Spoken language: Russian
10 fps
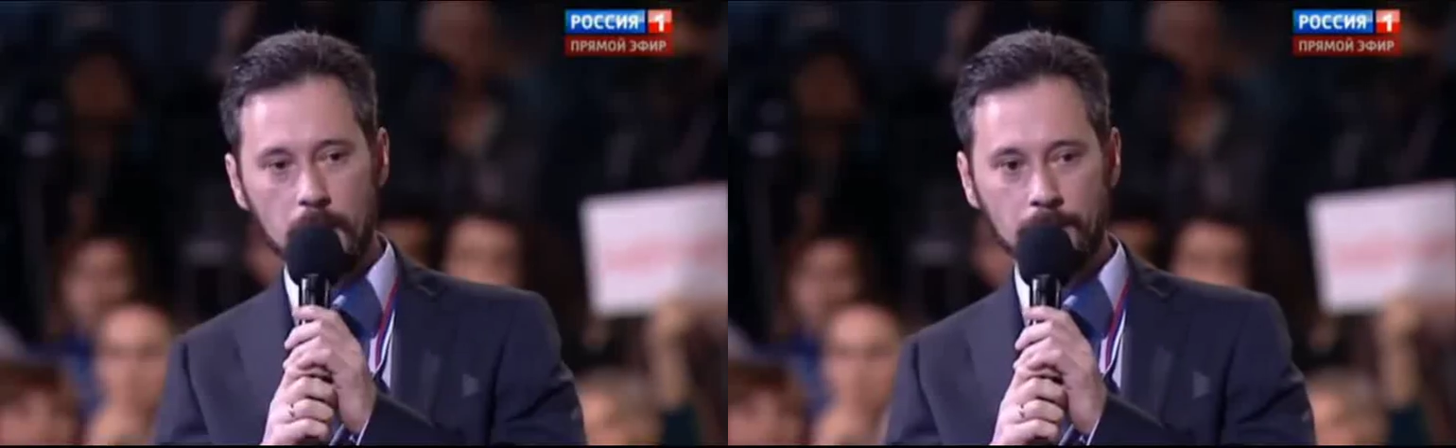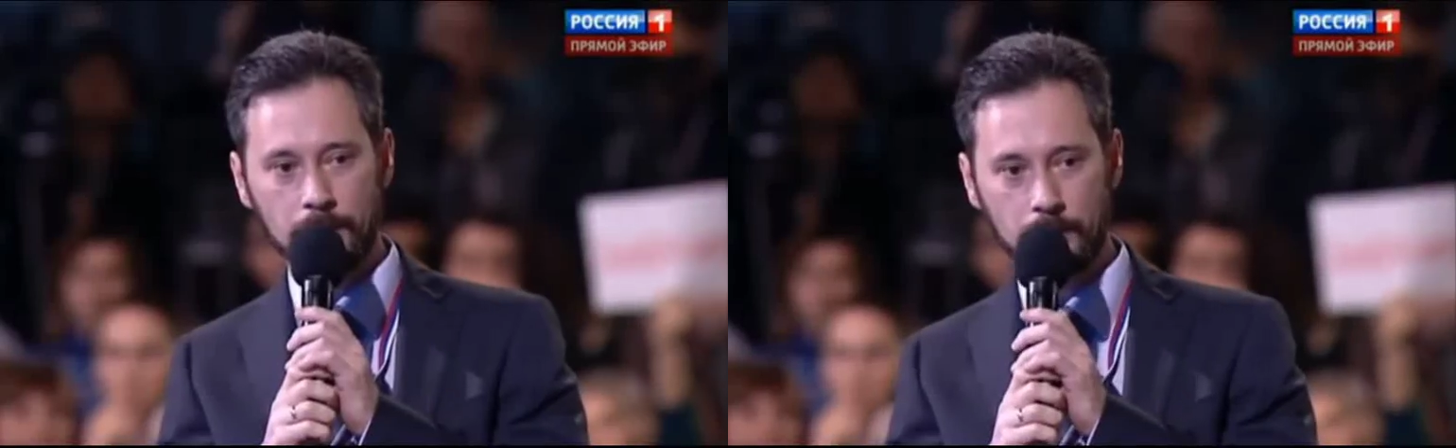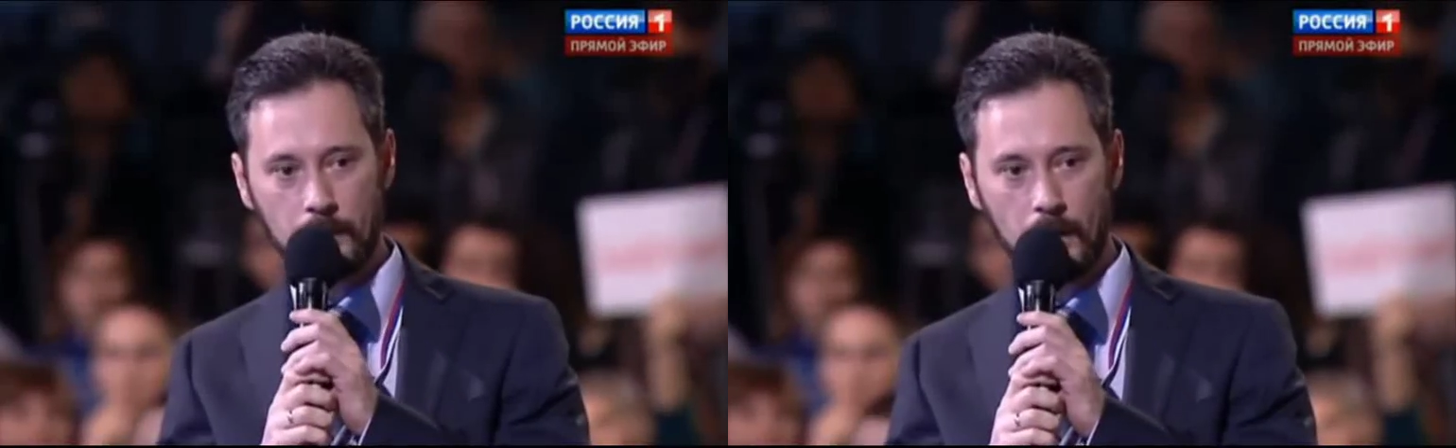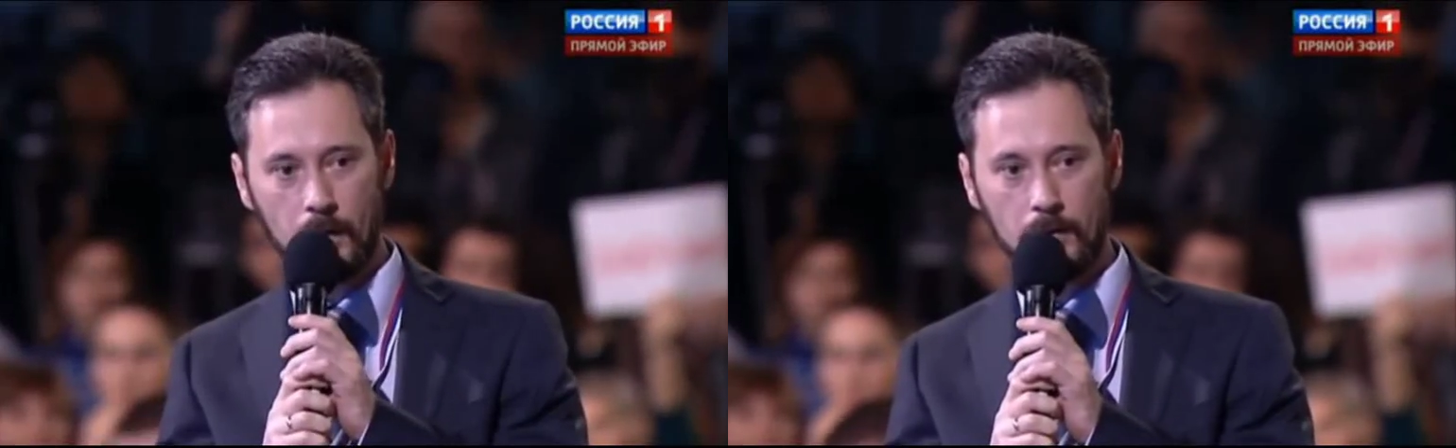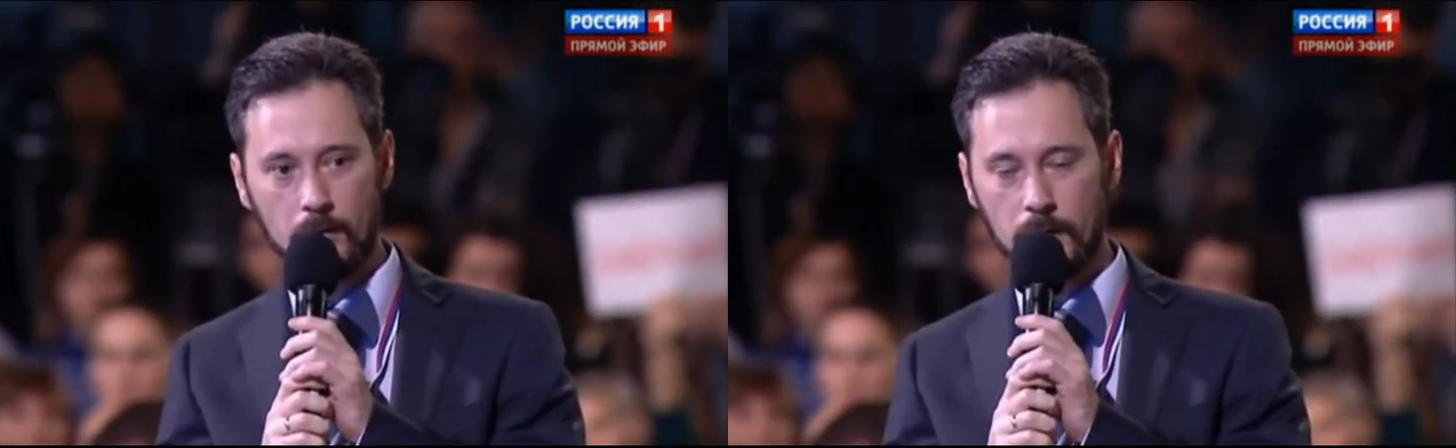к теме
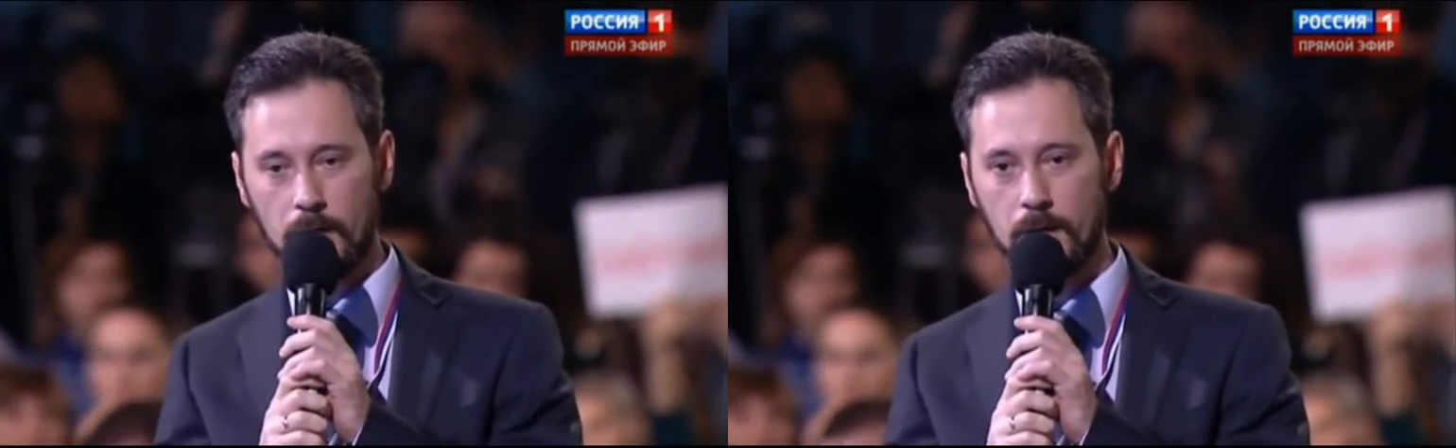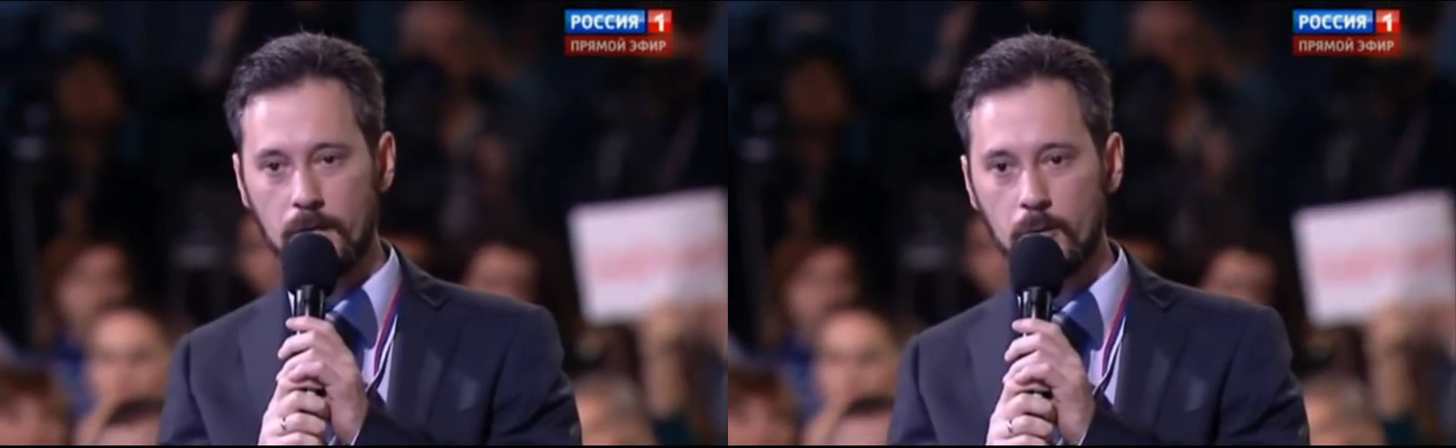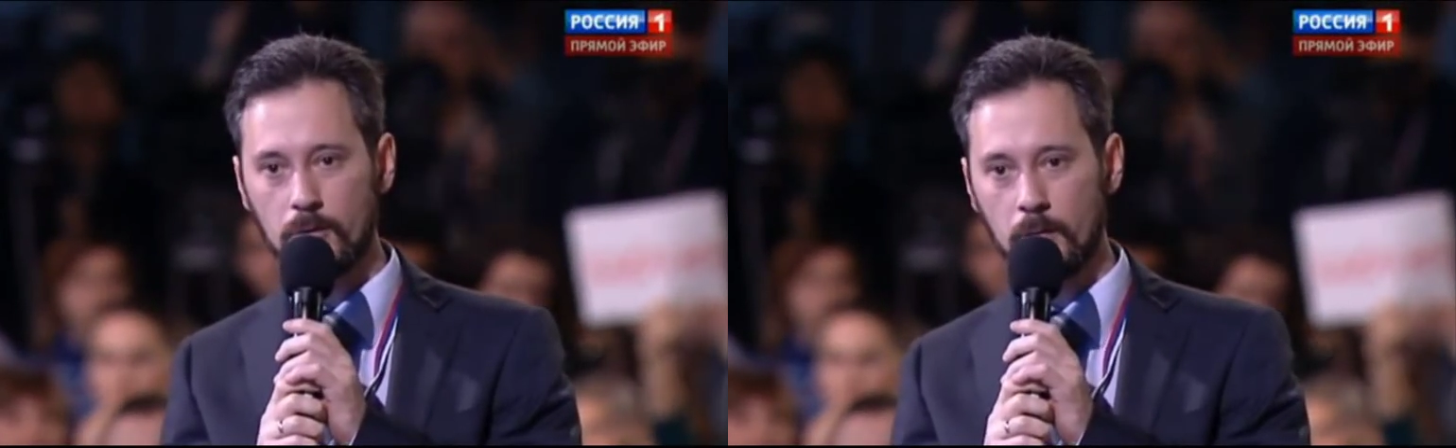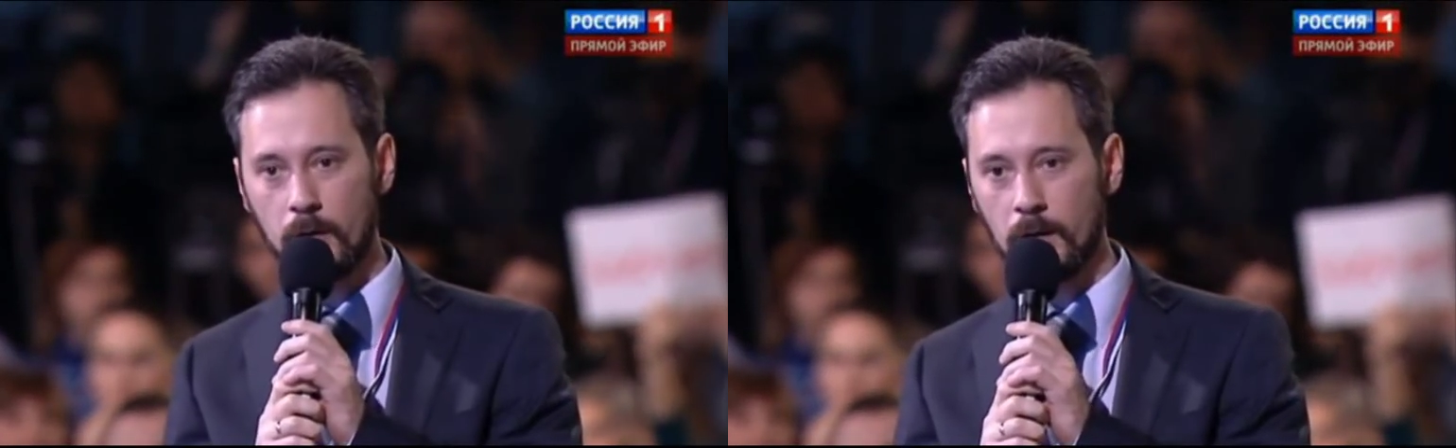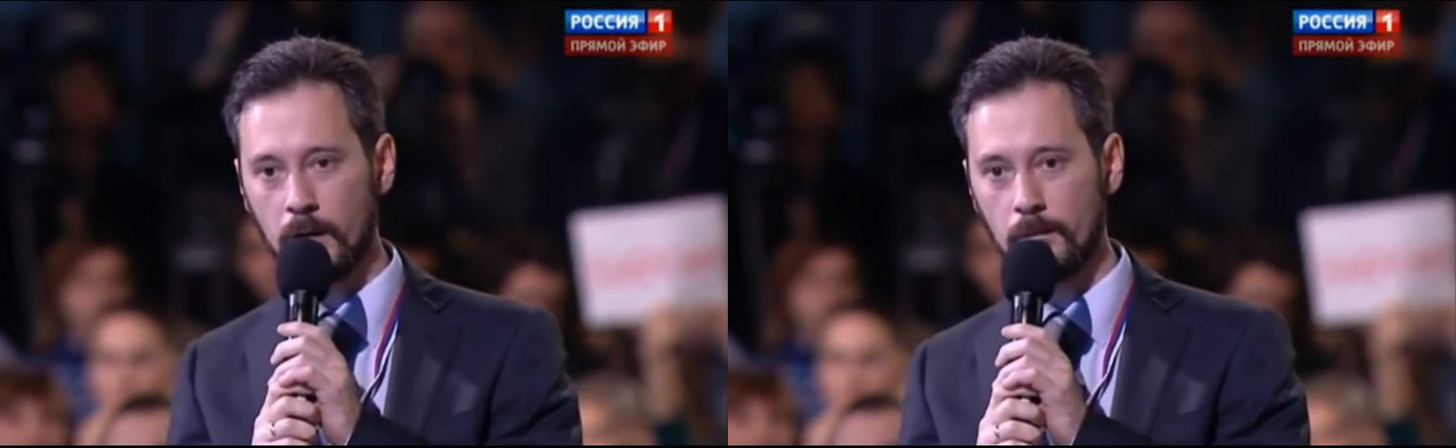э, ситуации на
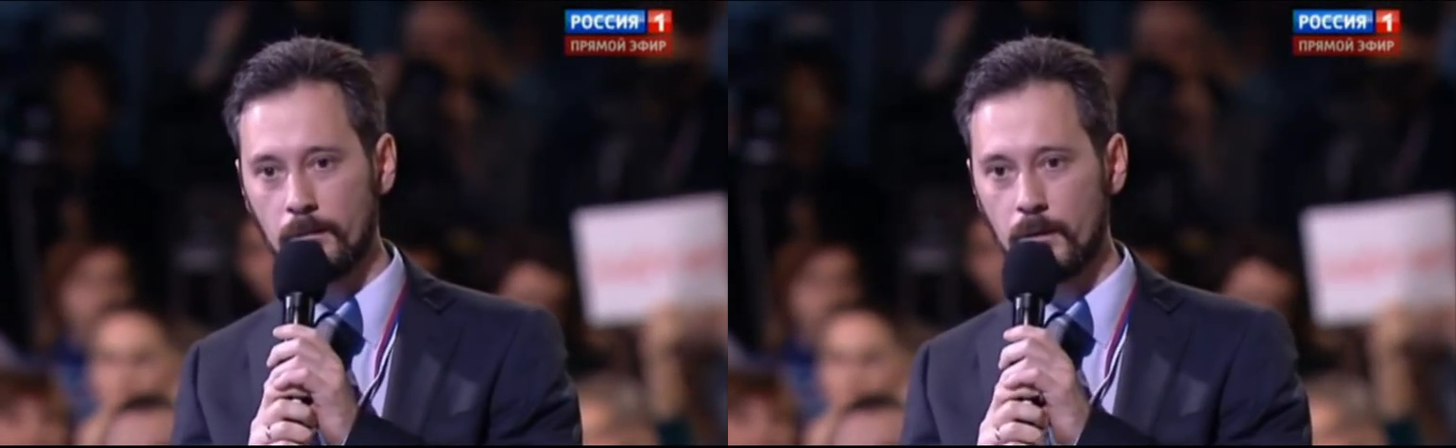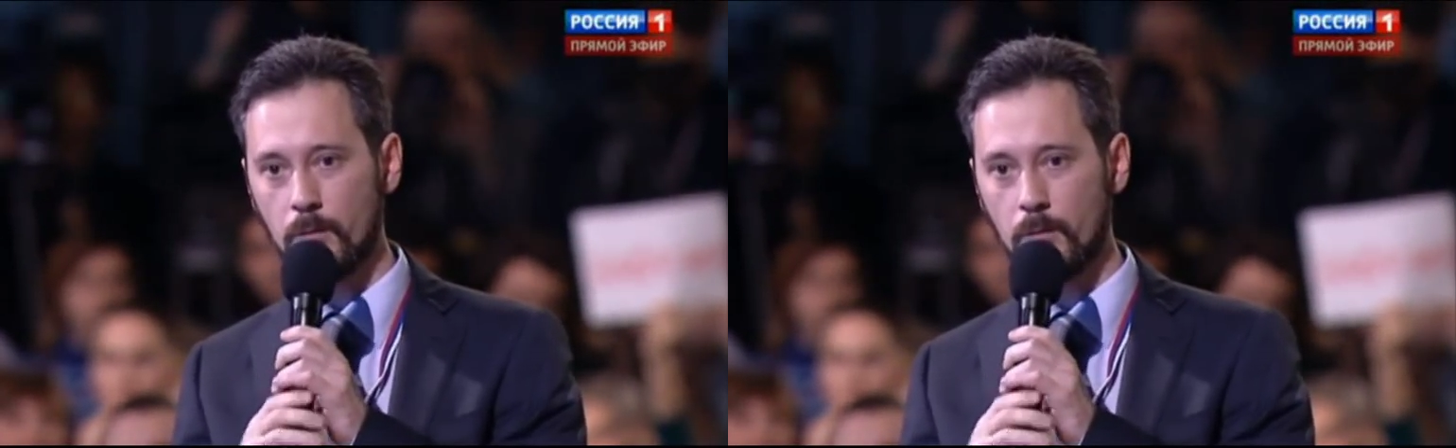валютном рынке,